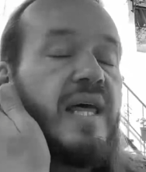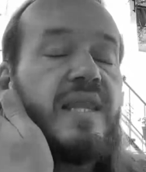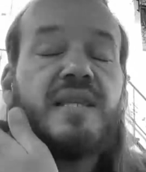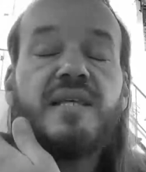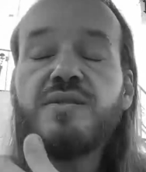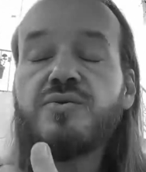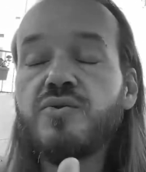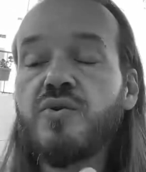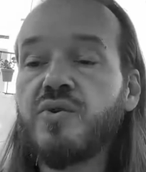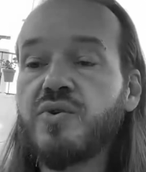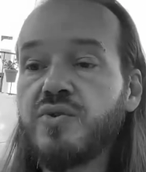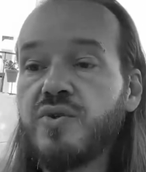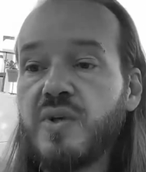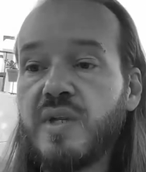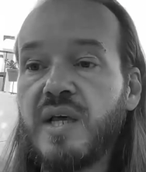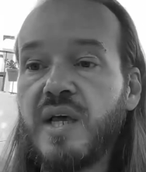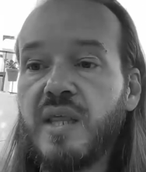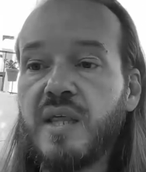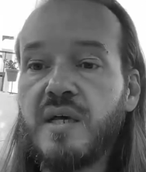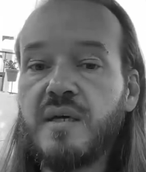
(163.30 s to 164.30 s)

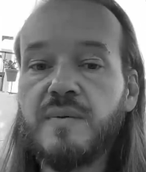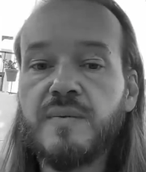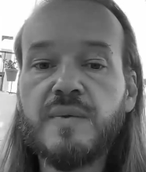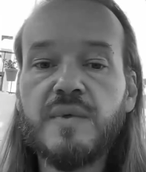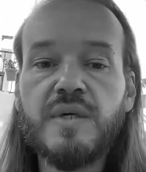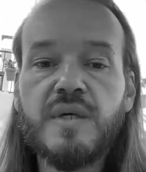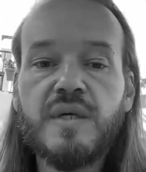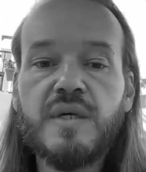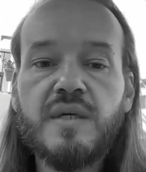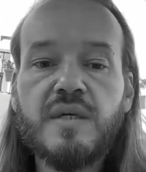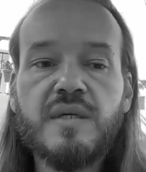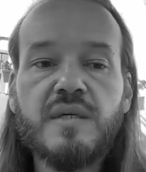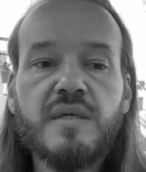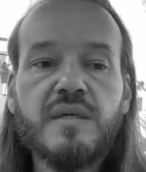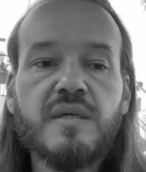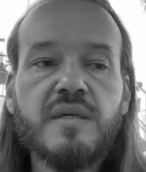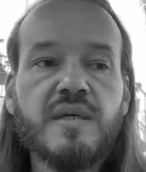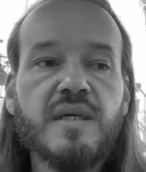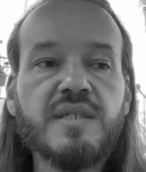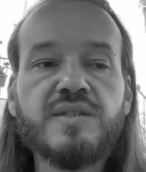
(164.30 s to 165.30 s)
distorsionada.
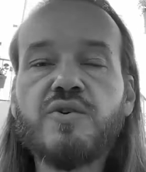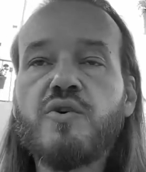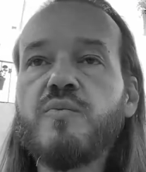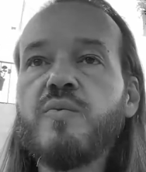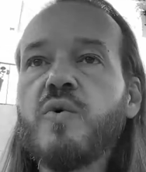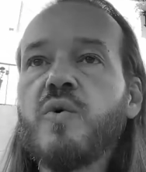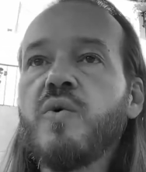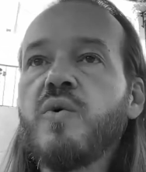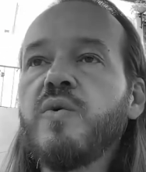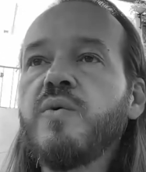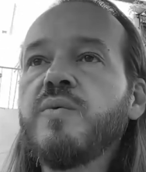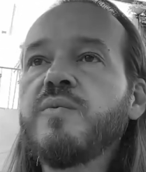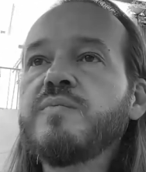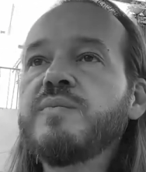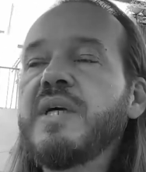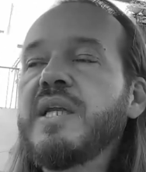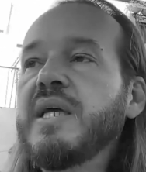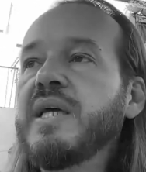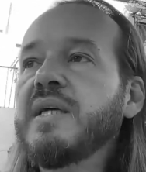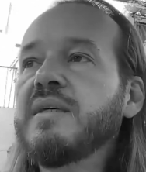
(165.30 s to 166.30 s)
Es como,
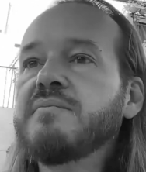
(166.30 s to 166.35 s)
mire,